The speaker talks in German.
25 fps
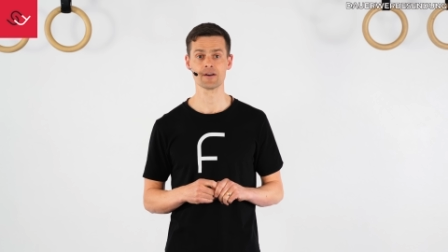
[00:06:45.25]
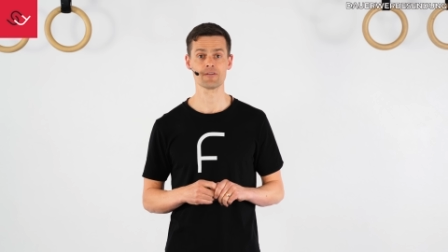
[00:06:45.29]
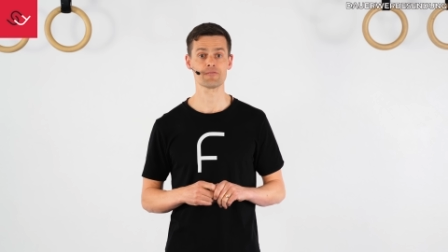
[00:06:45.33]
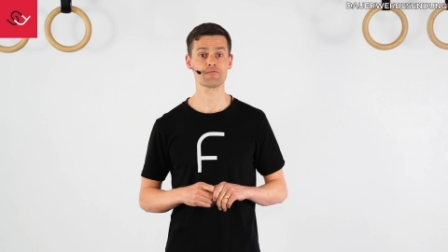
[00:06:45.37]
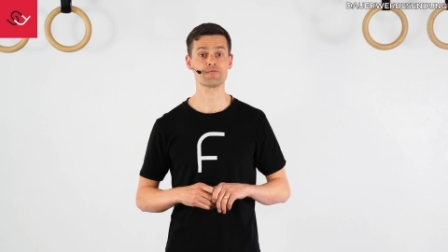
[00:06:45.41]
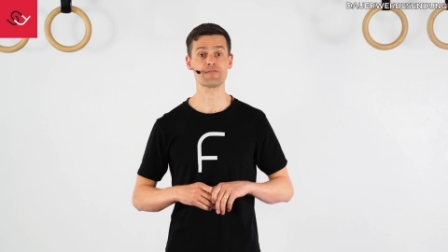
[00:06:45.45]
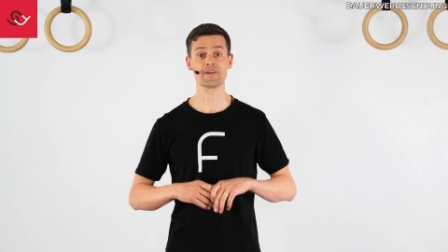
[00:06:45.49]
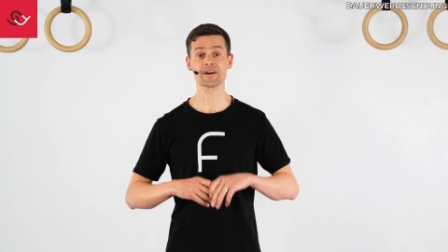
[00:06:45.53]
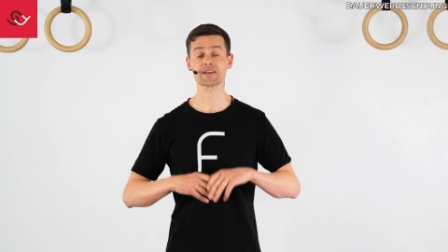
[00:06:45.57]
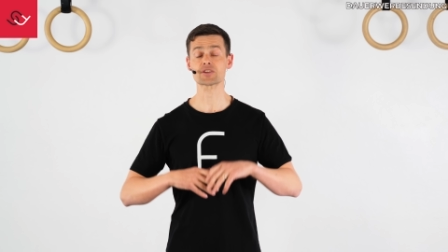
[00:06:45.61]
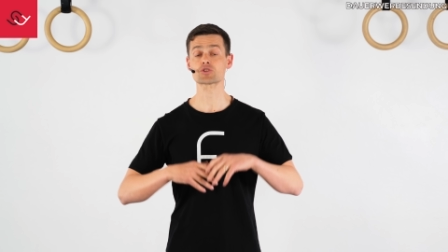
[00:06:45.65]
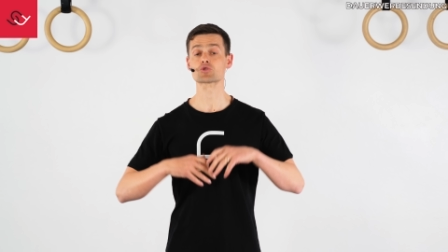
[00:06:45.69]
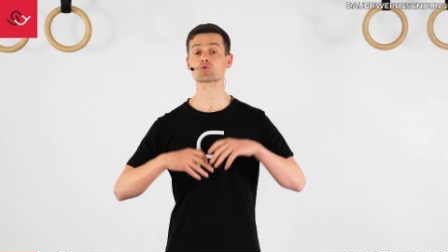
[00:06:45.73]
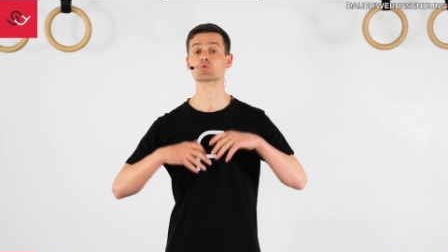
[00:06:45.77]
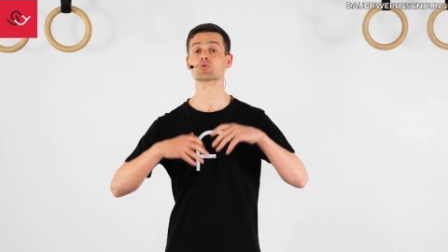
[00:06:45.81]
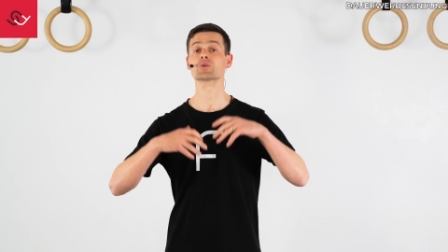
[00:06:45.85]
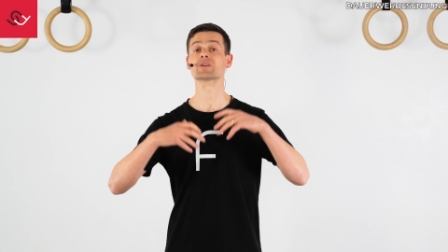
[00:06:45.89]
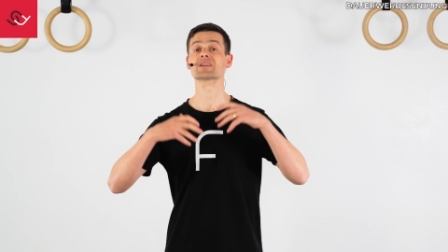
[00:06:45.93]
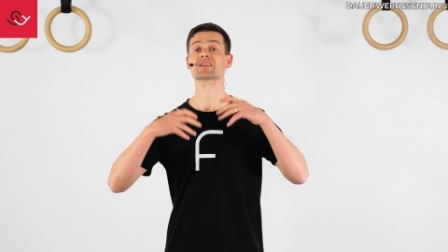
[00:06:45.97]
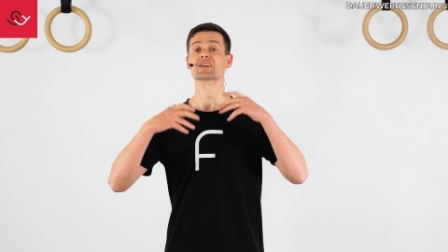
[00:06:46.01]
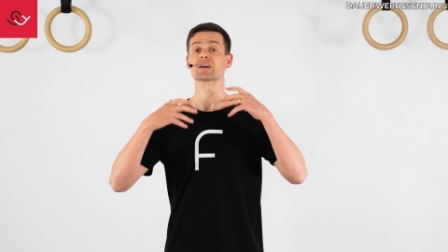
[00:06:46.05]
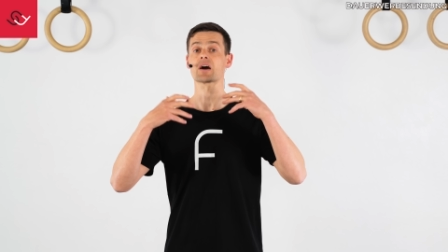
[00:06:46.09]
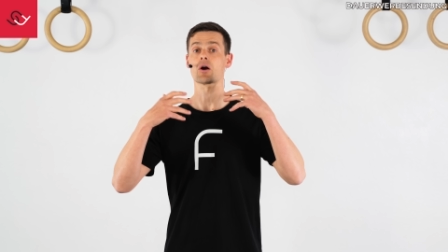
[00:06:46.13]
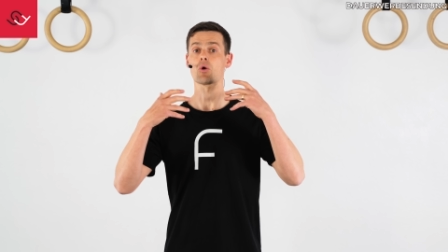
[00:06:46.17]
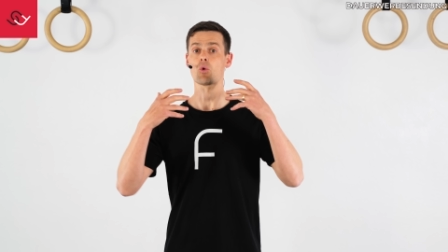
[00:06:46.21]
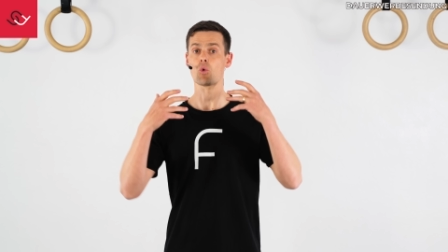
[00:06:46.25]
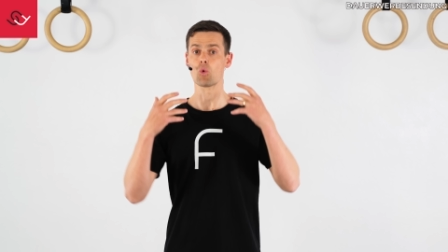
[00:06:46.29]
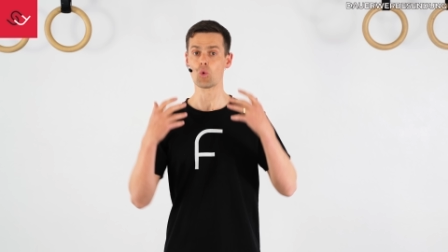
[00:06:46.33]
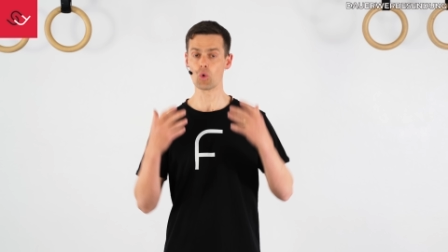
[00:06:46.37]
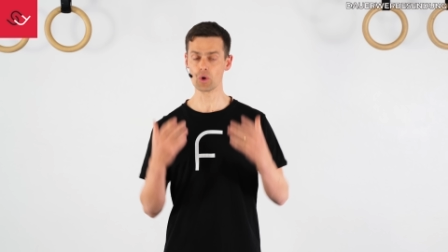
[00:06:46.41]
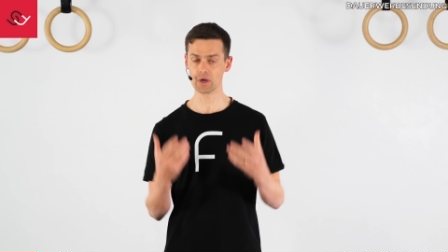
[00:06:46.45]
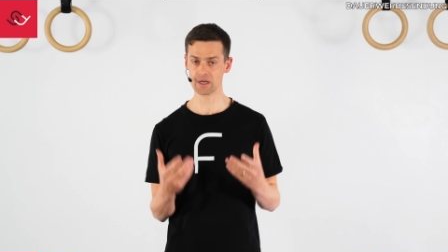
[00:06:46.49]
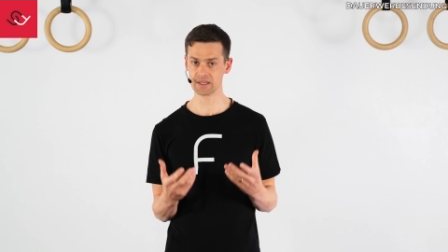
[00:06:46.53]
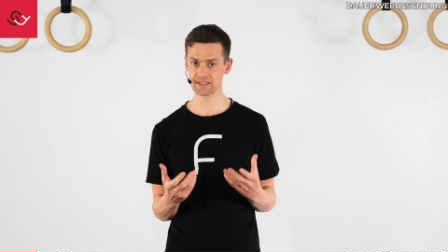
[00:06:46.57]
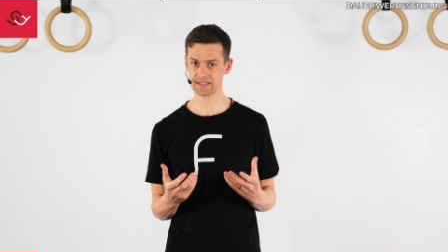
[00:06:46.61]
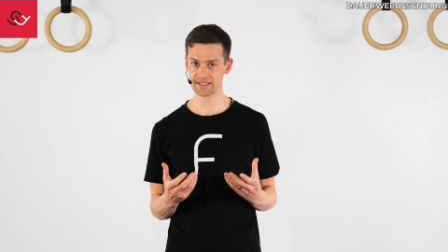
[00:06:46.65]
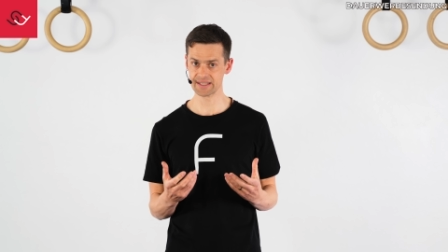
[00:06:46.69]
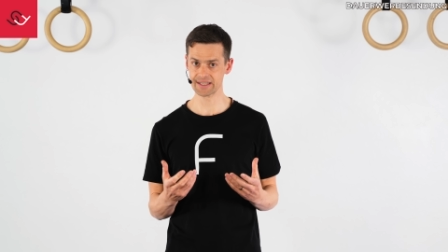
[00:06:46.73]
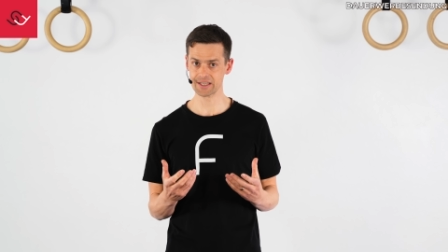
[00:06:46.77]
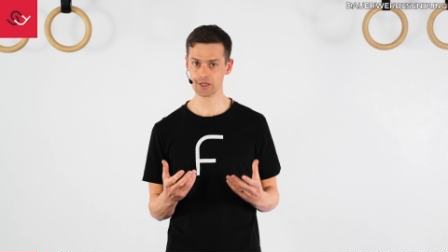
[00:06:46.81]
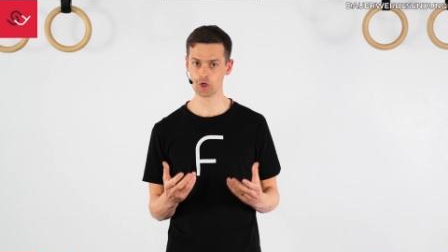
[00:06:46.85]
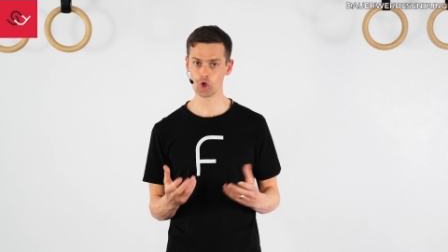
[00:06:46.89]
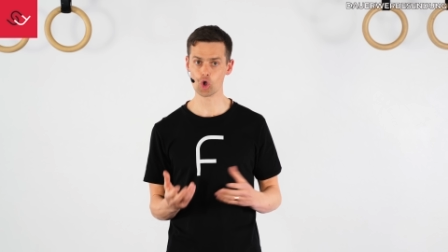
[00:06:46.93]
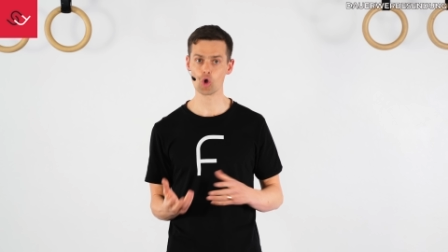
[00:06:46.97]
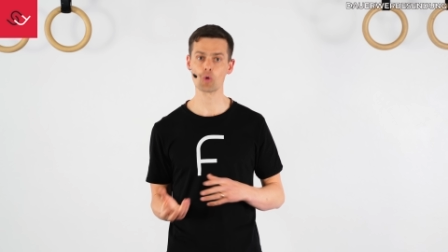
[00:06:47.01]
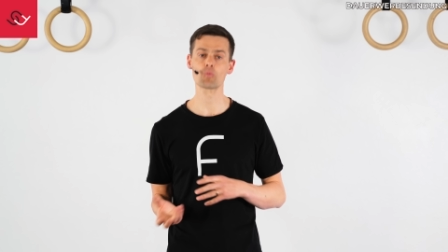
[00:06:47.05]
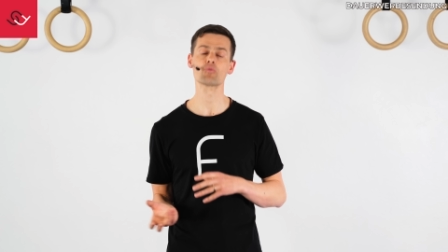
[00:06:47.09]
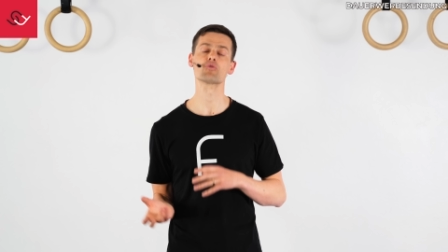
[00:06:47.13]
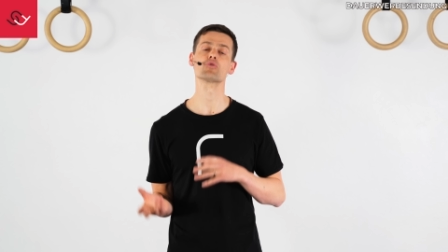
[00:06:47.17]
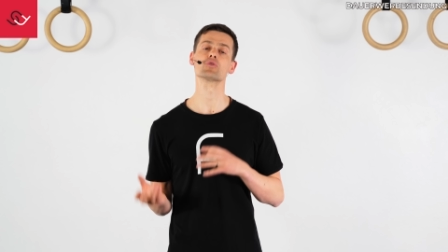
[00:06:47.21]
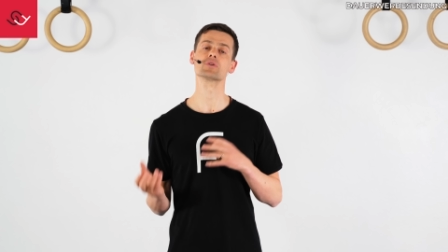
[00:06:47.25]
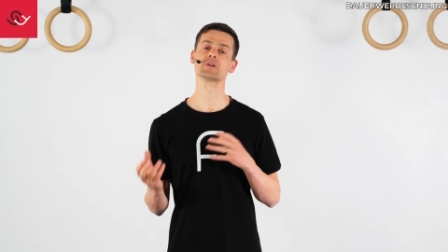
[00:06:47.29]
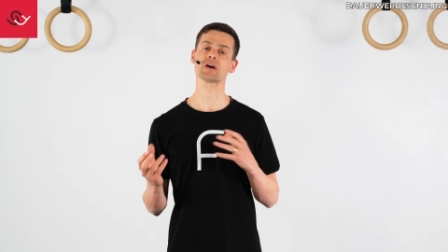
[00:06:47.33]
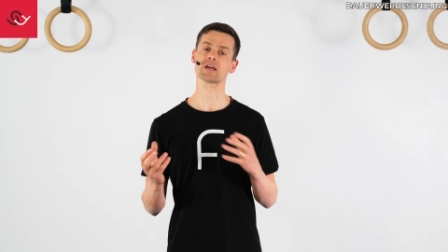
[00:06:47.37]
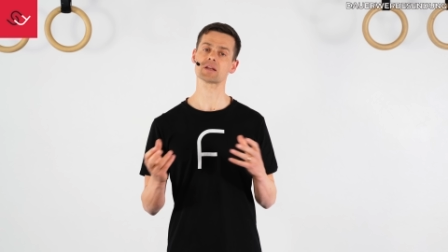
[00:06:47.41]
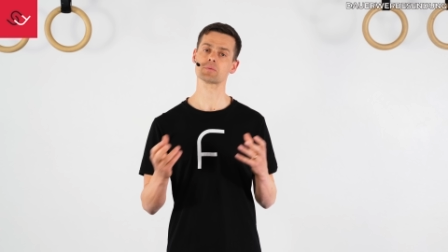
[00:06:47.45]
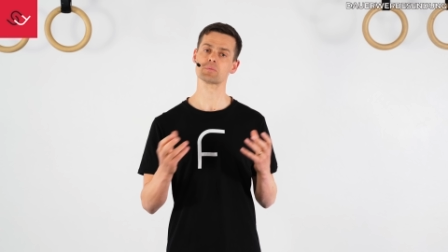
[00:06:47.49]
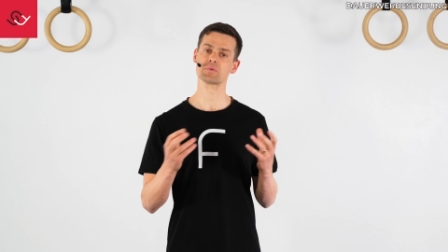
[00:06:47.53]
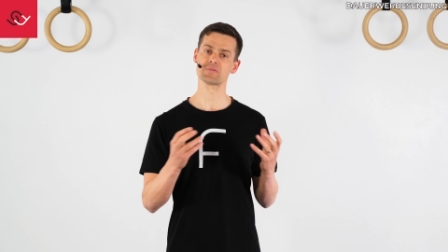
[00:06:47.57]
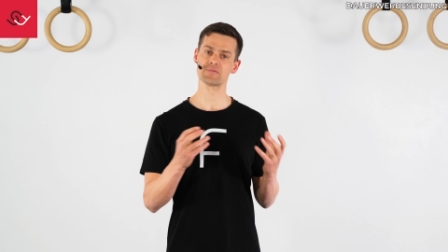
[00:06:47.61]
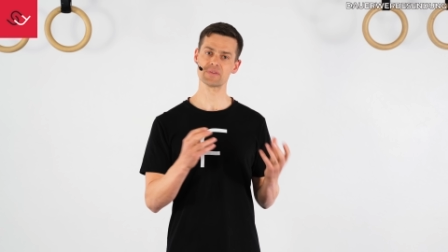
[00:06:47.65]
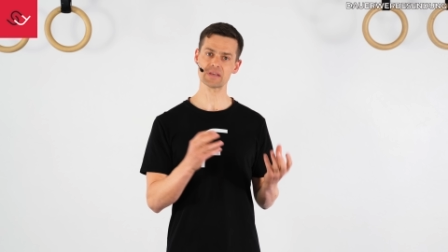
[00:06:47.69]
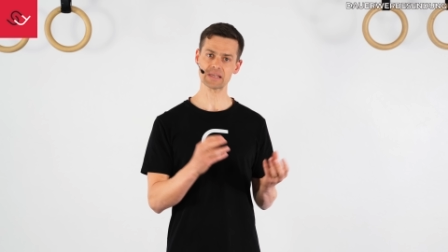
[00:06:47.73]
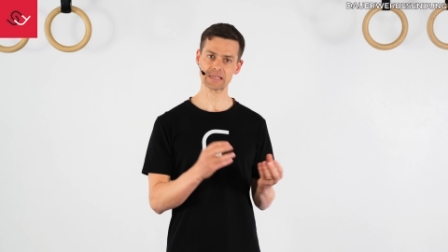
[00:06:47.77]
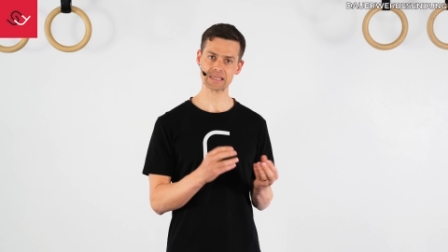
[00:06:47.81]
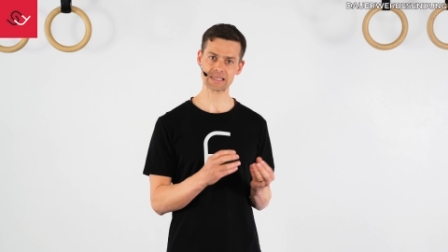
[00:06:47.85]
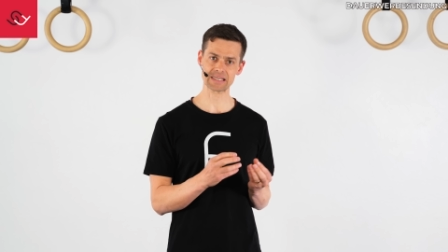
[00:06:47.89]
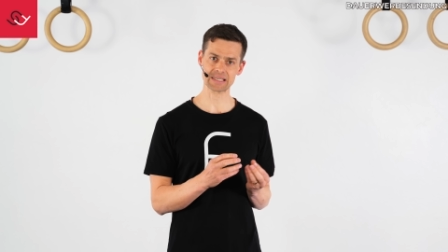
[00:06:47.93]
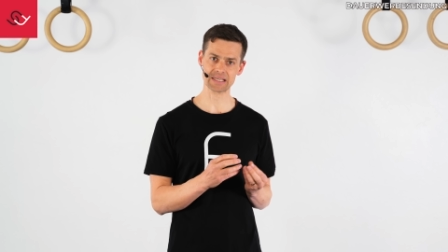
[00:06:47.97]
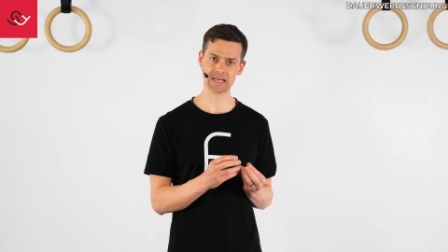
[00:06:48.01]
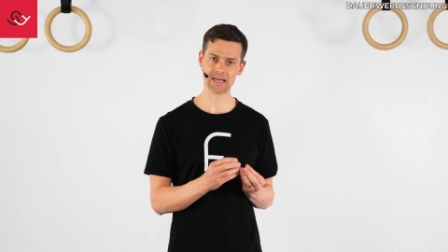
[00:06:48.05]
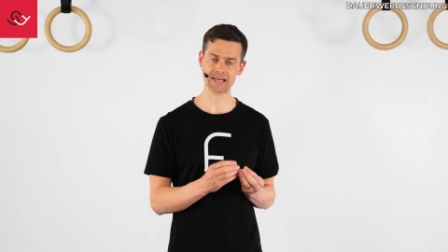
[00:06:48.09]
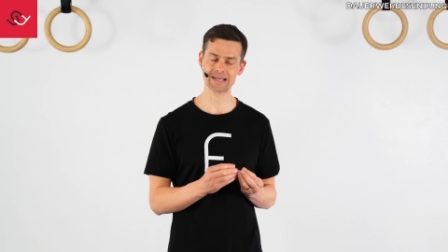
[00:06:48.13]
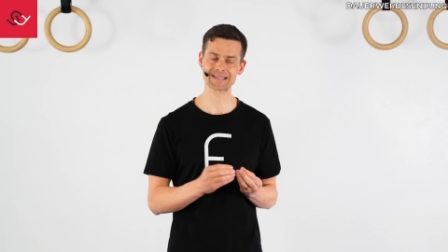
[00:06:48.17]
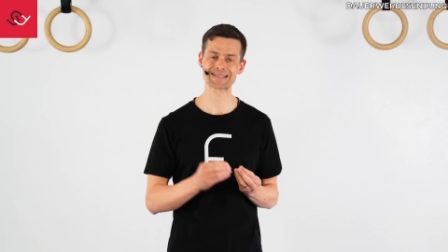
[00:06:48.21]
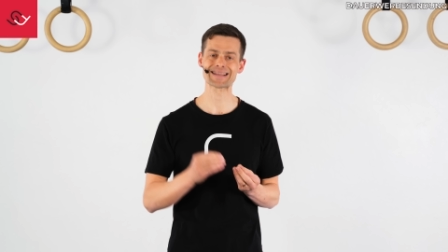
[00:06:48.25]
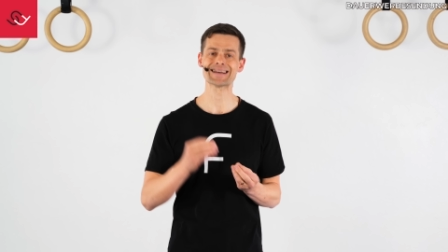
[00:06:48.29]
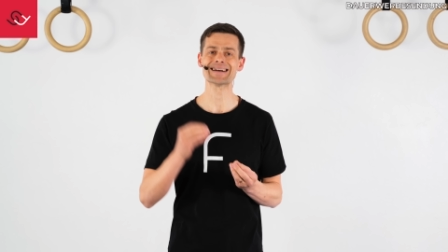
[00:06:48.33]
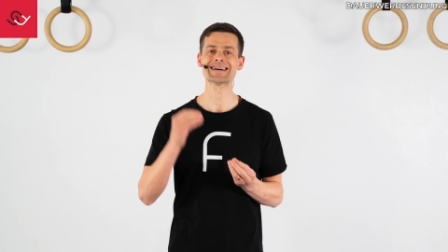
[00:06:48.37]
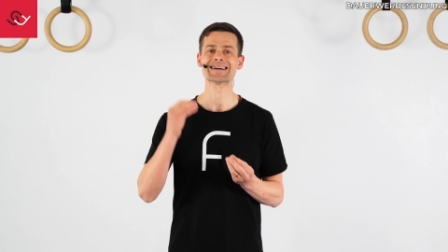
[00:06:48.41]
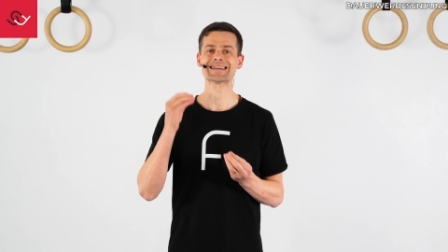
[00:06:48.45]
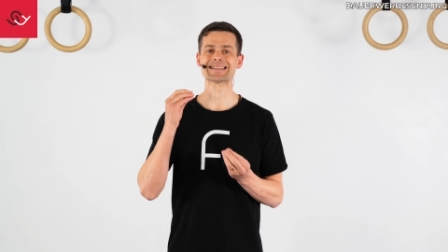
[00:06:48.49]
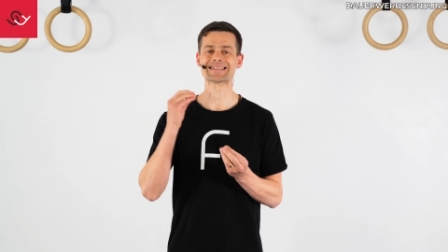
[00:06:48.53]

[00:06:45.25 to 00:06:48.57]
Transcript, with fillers: fast schon ein K.O.-Kriterium für deine Beweglichkeit.